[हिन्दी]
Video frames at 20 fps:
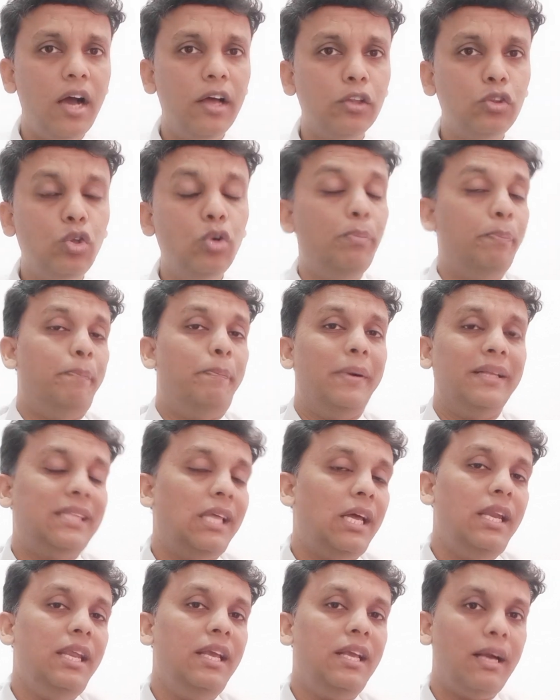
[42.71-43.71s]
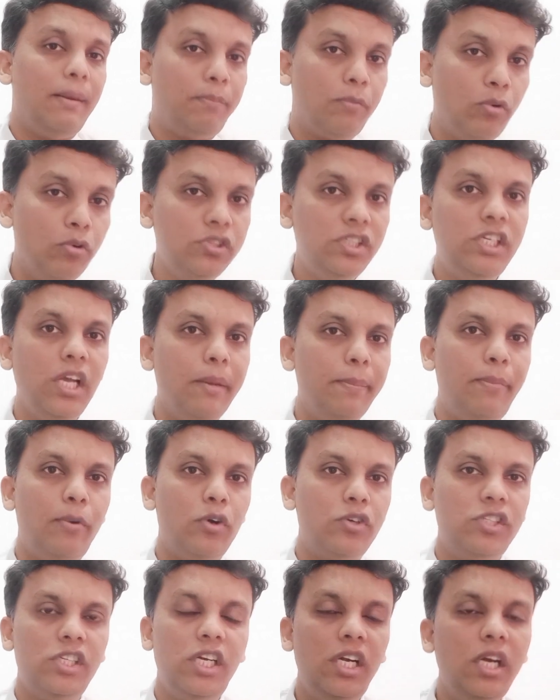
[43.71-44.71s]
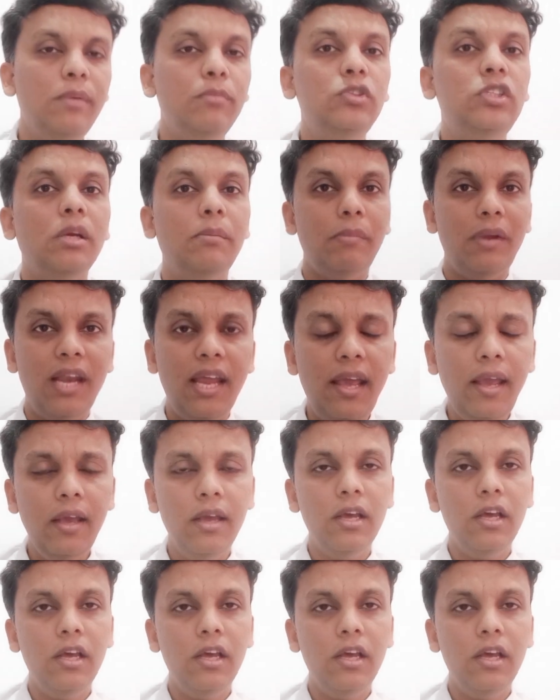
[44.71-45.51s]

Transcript: तो पता नहीं कब कौन सी अपॉर्चुनिटी मुझे मिले